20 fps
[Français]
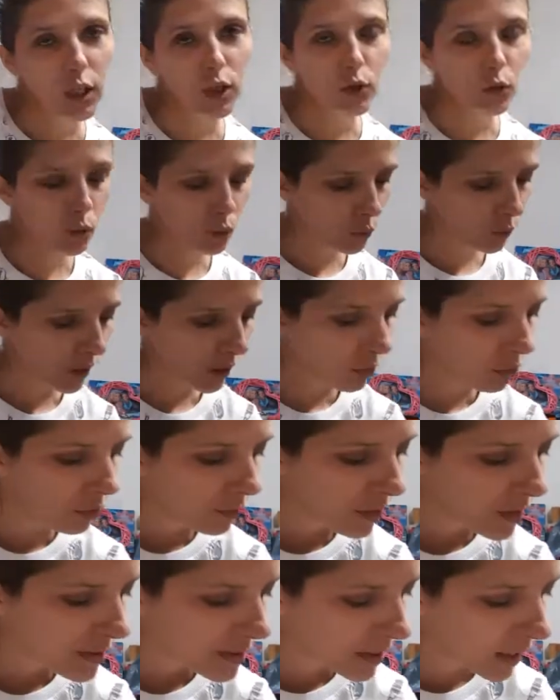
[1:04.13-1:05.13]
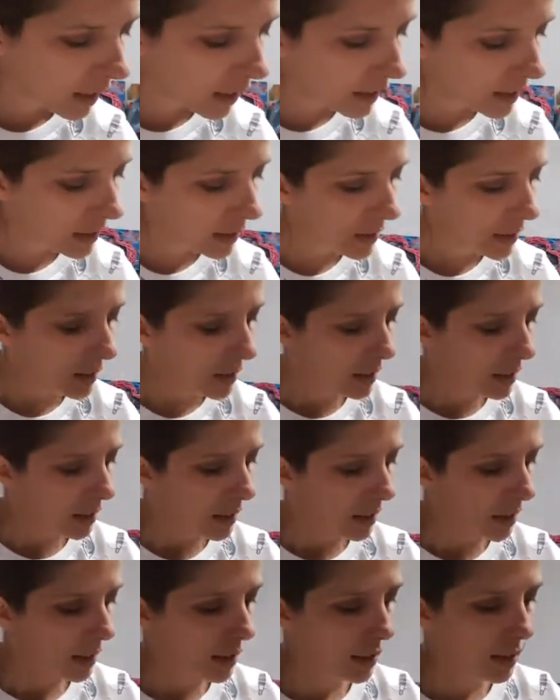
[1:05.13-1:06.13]
Donc, on a trouvé ça.
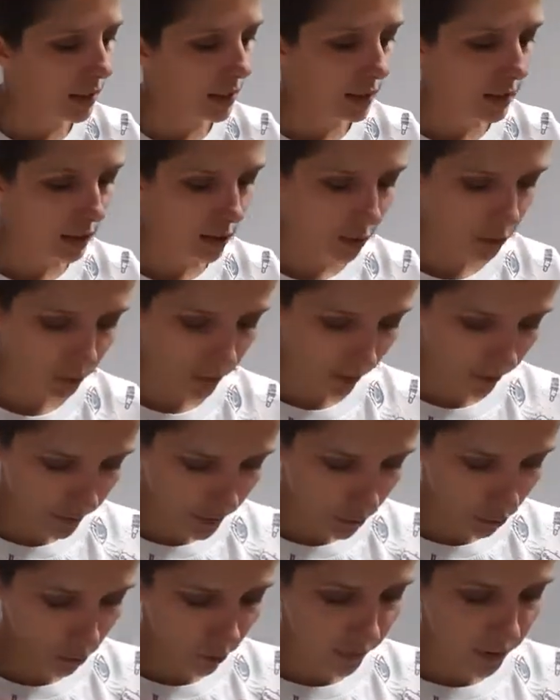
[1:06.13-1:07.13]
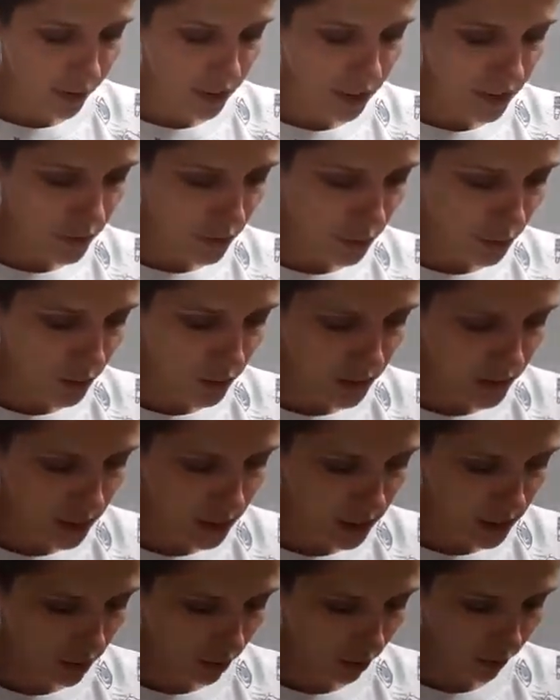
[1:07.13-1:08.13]
Et on avait trouvé
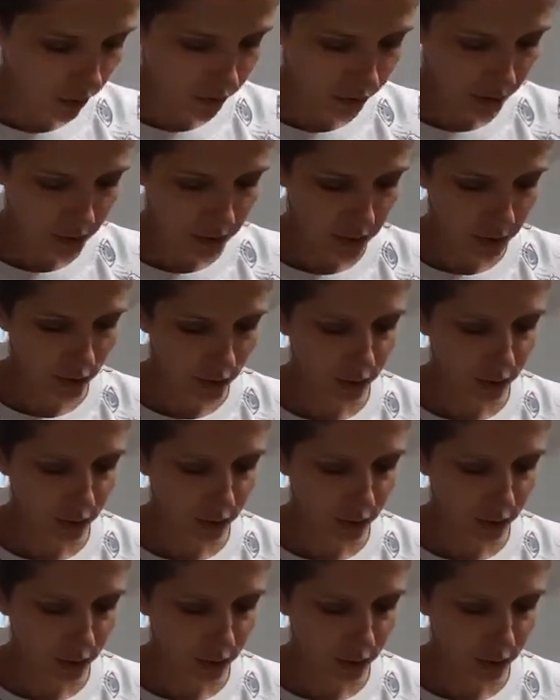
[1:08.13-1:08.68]
ceci en fait.